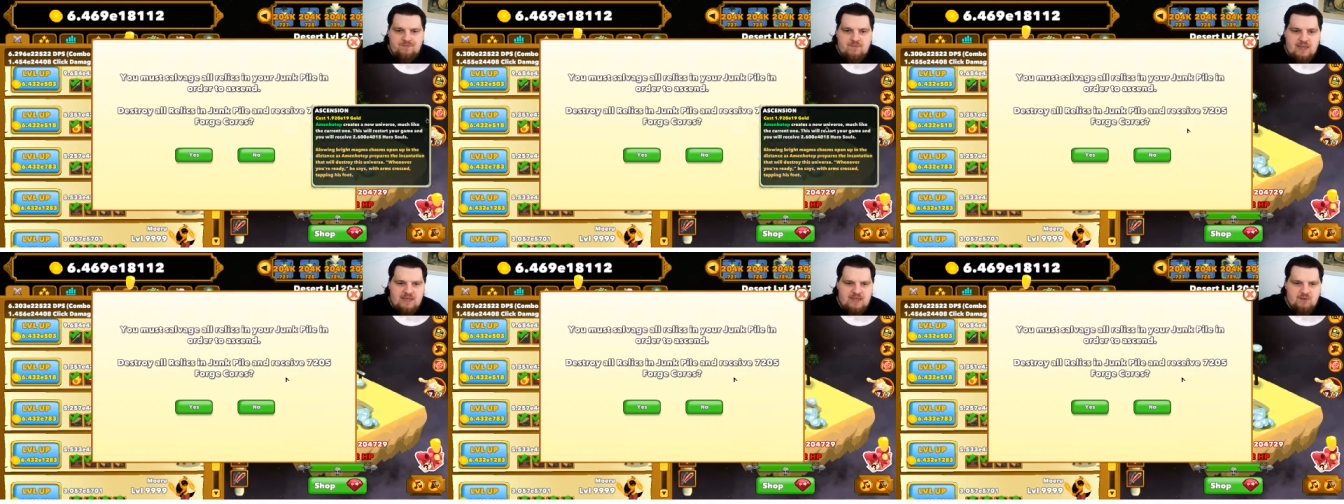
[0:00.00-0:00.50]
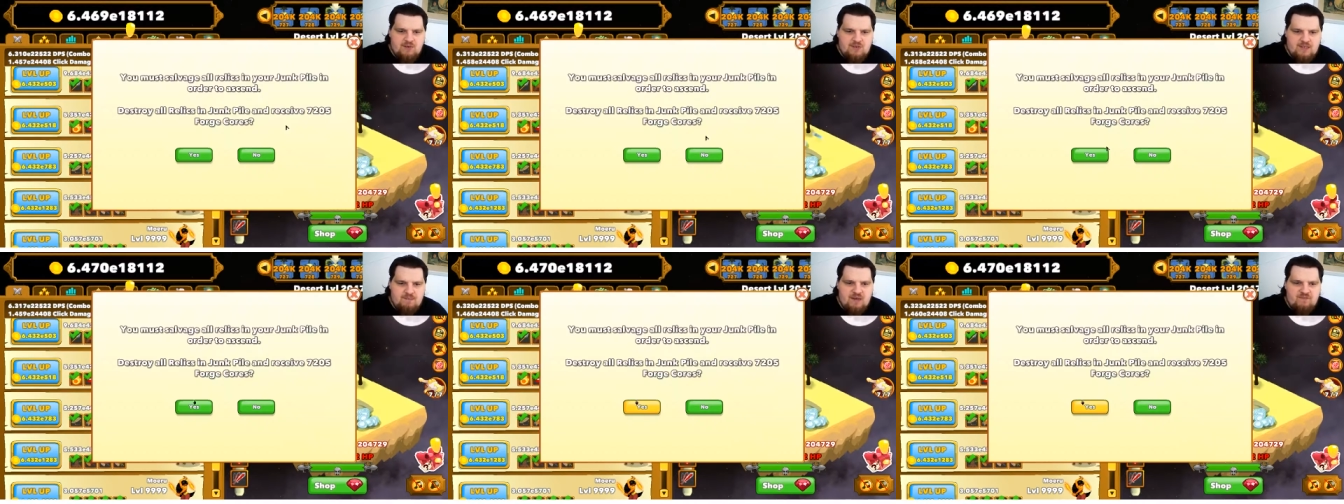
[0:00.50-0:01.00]
Äh, und
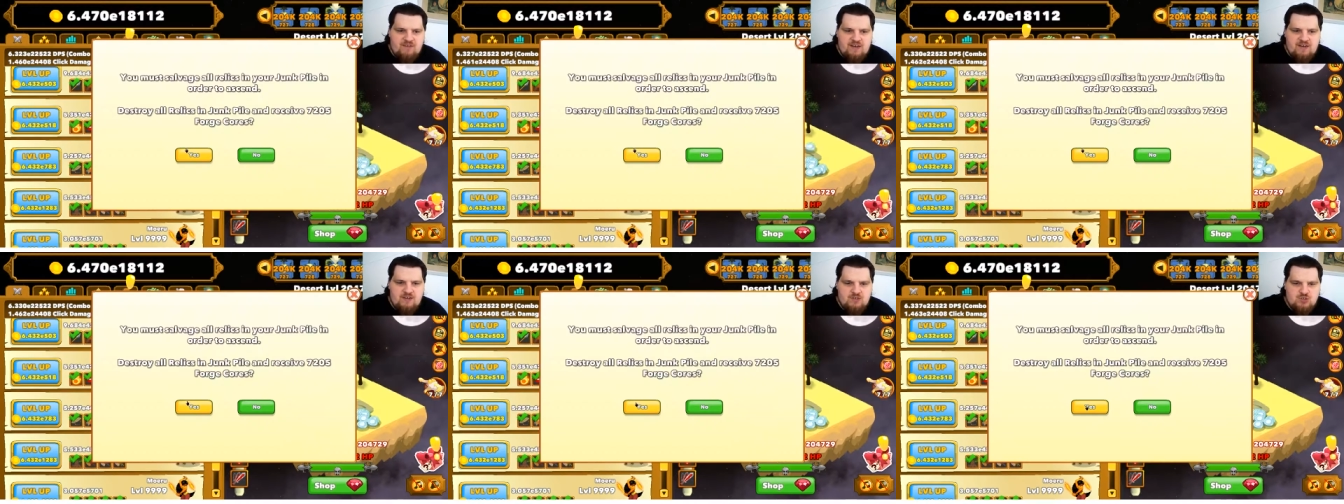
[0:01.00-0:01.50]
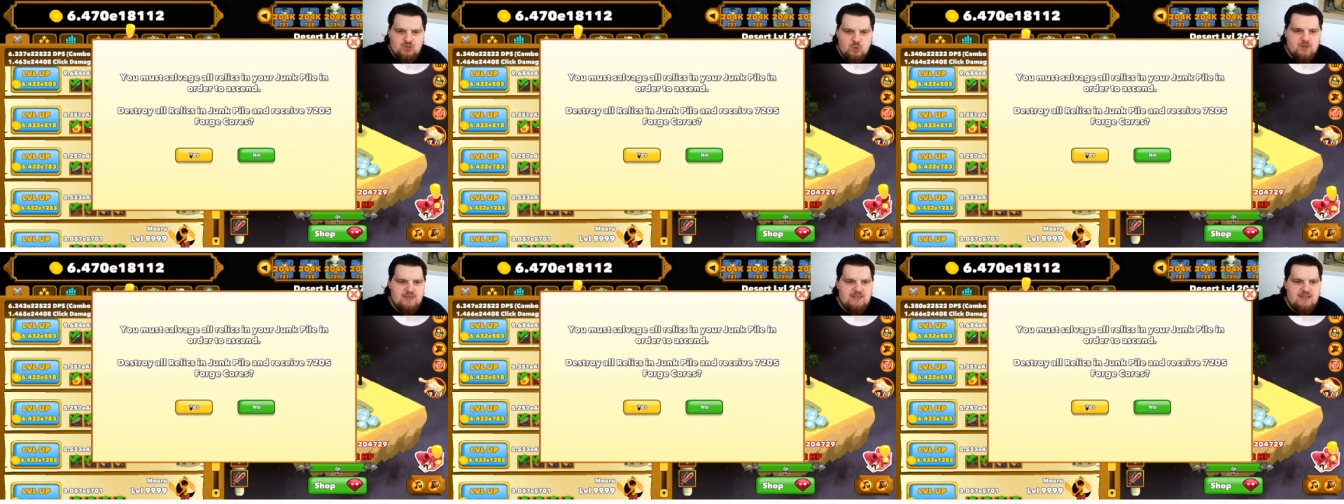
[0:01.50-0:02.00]
dann machen wir eine
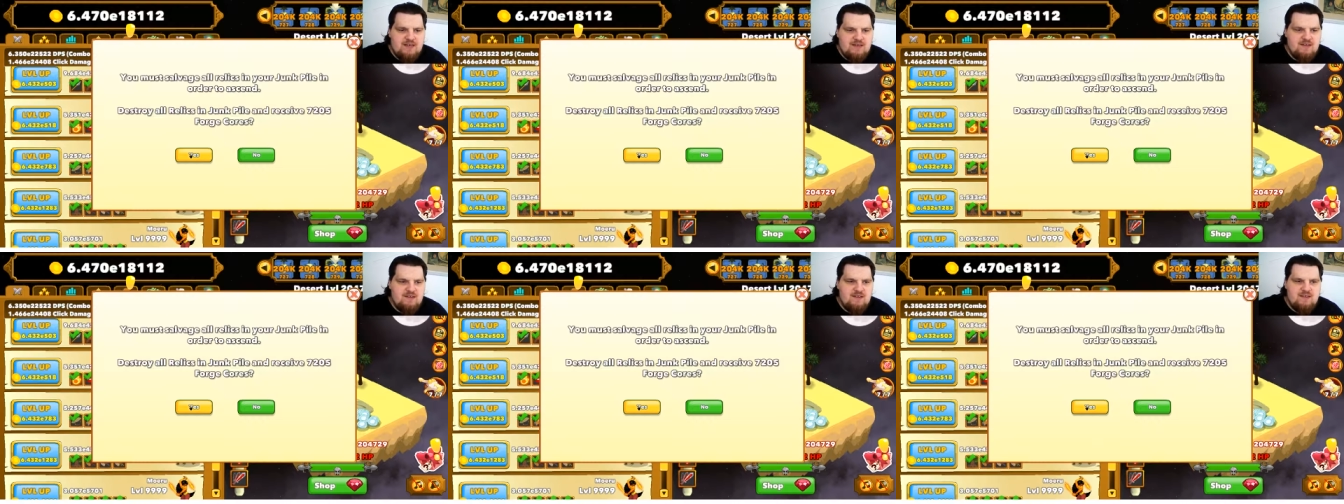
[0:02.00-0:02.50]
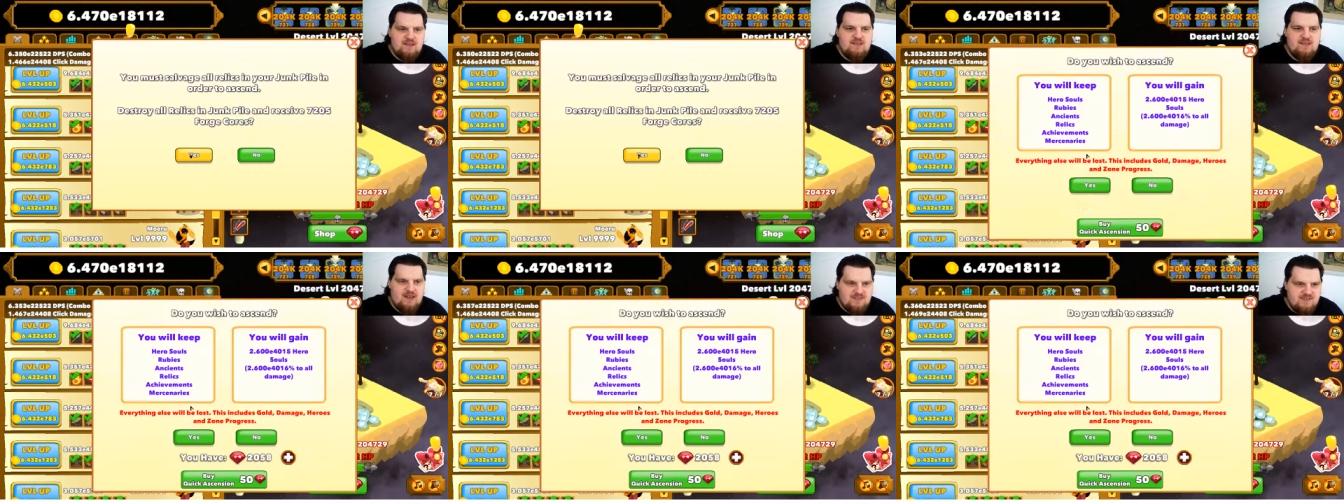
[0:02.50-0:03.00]
schöne kleine
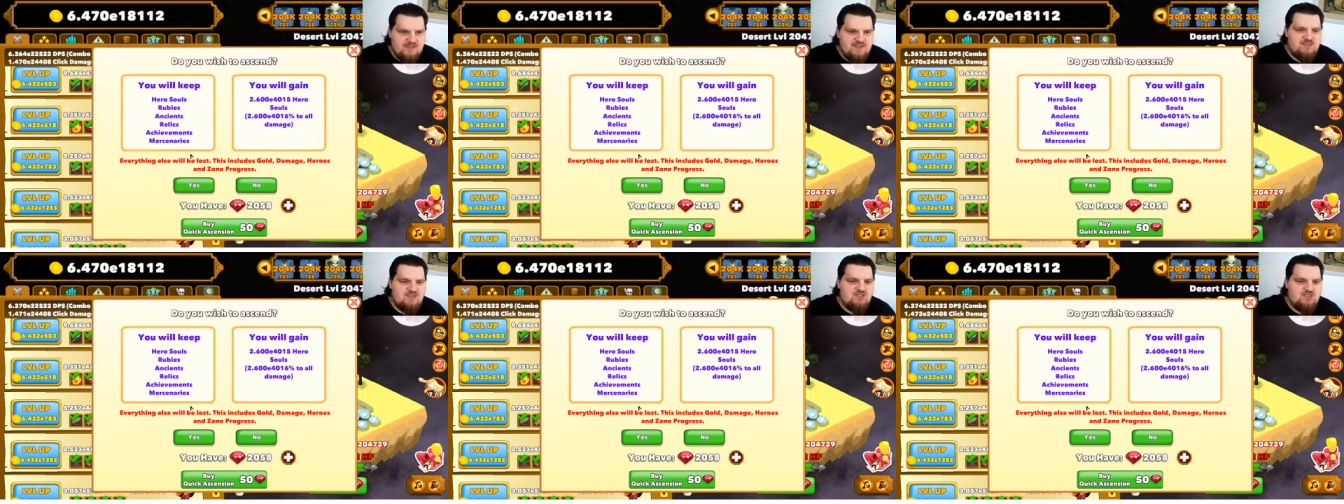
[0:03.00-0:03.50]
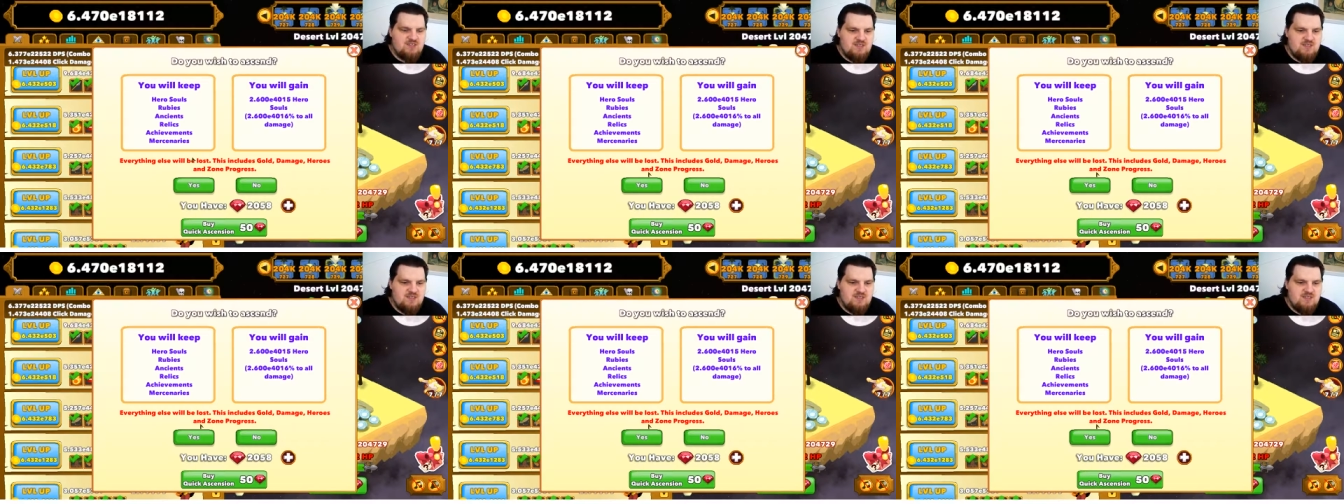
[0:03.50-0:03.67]
Transcension.